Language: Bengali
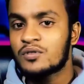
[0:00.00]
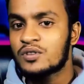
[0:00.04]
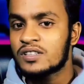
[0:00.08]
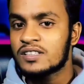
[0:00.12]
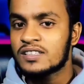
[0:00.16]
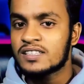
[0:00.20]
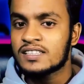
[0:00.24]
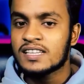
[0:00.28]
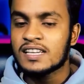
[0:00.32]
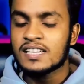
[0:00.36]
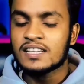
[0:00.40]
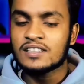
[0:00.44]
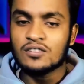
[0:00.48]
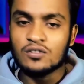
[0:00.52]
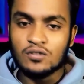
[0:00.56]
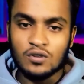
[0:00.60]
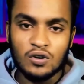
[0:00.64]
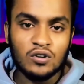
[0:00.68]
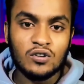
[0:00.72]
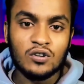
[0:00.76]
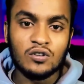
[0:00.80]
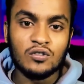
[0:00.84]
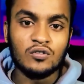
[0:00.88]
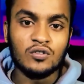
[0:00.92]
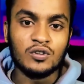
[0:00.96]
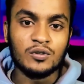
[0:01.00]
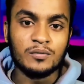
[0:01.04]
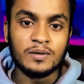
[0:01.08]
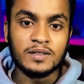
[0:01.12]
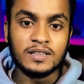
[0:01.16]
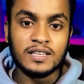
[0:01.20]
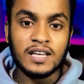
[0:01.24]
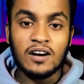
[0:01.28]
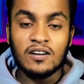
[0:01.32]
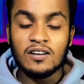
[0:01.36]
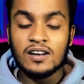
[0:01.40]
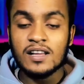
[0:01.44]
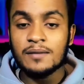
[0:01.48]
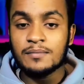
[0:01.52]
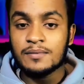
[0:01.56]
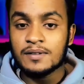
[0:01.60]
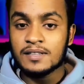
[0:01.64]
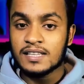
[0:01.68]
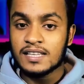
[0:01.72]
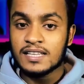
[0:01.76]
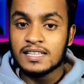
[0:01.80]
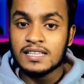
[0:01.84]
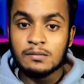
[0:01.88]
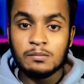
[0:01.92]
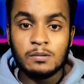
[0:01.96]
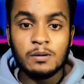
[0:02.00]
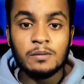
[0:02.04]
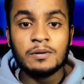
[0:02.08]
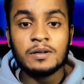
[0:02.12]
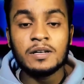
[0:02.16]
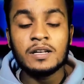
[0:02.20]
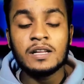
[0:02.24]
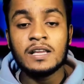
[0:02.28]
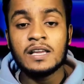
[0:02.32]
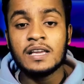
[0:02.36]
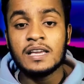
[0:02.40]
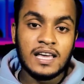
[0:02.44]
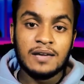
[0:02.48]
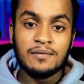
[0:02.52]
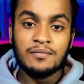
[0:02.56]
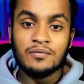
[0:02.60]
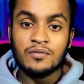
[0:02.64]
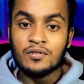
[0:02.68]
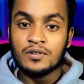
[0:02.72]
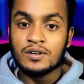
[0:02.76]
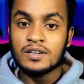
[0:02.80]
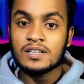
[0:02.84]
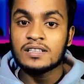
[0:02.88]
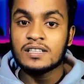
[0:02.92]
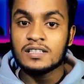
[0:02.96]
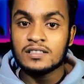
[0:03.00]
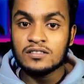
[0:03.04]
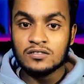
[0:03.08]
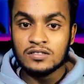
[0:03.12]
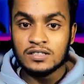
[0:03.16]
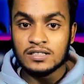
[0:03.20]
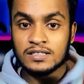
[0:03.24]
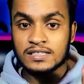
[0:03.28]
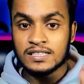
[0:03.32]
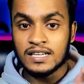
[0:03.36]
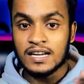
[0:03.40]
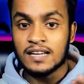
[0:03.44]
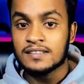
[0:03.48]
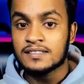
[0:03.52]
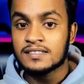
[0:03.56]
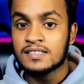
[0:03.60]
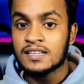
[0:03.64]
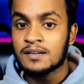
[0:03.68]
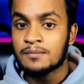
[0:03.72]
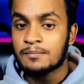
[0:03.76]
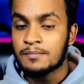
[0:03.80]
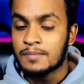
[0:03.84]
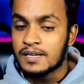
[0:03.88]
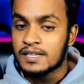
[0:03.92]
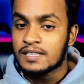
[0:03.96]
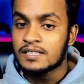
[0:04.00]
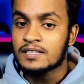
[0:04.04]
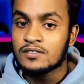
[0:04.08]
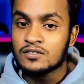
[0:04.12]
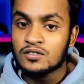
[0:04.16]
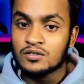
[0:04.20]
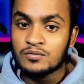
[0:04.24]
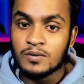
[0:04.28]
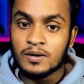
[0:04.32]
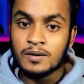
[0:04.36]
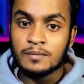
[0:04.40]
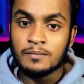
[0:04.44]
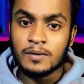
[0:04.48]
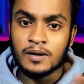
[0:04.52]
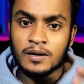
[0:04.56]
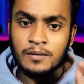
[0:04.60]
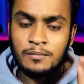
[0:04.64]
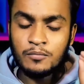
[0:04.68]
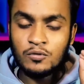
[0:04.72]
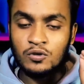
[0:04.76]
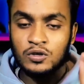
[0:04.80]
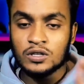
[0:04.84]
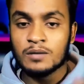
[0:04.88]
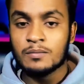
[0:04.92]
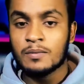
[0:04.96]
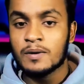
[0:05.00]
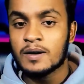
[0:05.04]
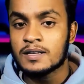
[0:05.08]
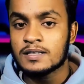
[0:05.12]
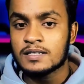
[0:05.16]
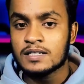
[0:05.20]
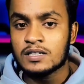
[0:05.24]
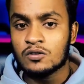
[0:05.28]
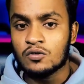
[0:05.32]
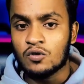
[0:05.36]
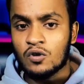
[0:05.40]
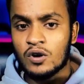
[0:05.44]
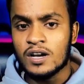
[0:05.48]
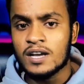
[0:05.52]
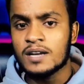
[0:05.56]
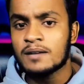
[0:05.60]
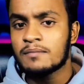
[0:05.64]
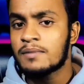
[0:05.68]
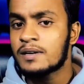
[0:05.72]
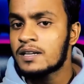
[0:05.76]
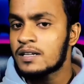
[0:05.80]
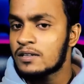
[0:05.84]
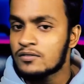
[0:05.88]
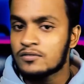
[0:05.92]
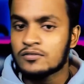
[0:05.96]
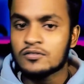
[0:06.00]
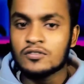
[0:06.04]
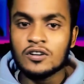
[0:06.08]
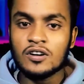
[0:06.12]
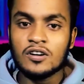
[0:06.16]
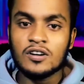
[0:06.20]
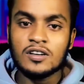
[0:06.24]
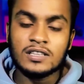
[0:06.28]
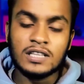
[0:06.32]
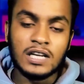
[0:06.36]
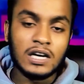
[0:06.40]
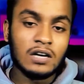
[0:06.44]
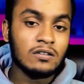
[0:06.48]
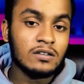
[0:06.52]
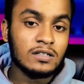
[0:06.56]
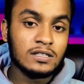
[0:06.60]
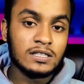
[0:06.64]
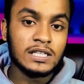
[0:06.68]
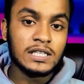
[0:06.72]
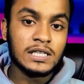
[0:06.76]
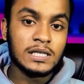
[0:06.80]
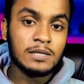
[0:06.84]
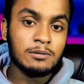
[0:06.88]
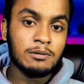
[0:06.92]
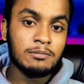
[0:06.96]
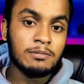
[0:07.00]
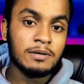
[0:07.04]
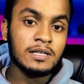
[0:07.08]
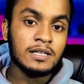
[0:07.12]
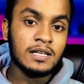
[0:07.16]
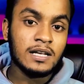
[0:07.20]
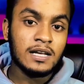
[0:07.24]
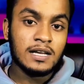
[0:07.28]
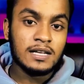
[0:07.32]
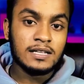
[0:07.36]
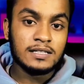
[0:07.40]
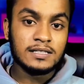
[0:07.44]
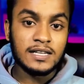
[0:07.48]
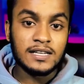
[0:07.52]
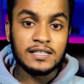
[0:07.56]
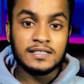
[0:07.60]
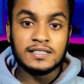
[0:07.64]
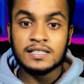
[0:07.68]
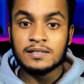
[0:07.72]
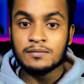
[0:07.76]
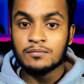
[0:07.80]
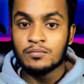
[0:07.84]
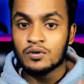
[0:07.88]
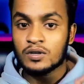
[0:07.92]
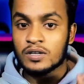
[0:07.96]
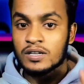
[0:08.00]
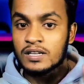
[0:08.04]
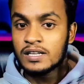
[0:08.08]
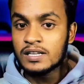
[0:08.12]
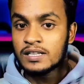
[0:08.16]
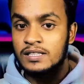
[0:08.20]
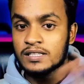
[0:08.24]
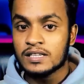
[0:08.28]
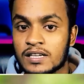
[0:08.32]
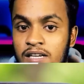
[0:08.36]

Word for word: পোর্টের দিকে একটু লক্ষ্য করবেন তাহলে আপনি দেখতে পাবেন এই ফোনটিতে যদি চার্জার বেশ কিছুবার বা বলতে পারেন যে কয়েকবার ইউজ করা হয় তাহলে দেখতে পাবেন চার্জিং পোর্টের এই